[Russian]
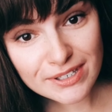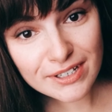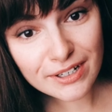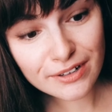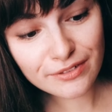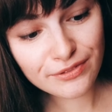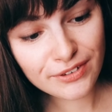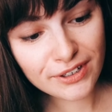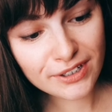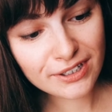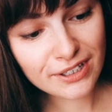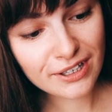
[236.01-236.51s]

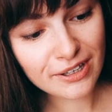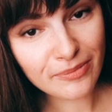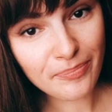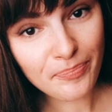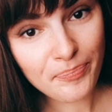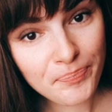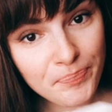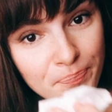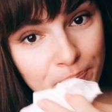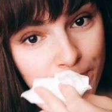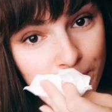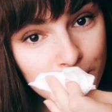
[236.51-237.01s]
салфетки,
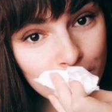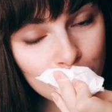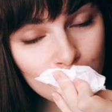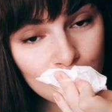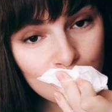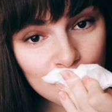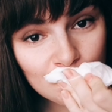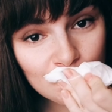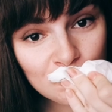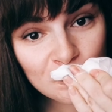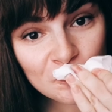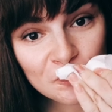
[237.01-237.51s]

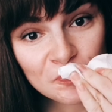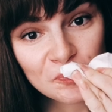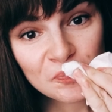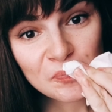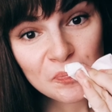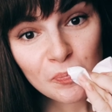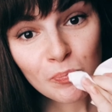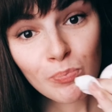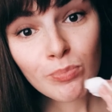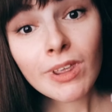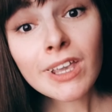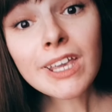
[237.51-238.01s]

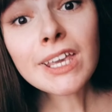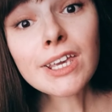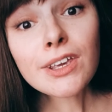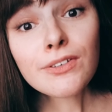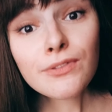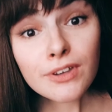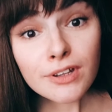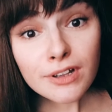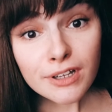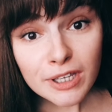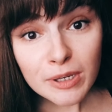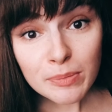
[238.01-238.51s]
и
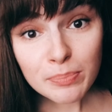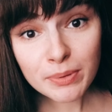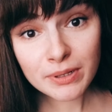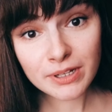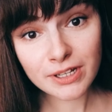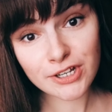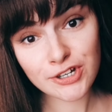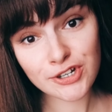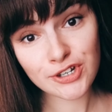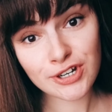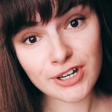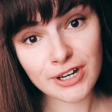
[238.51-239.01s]
вилки
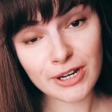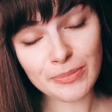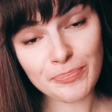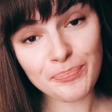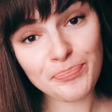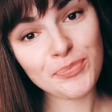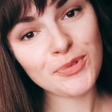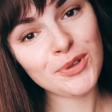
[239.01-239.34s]
положили.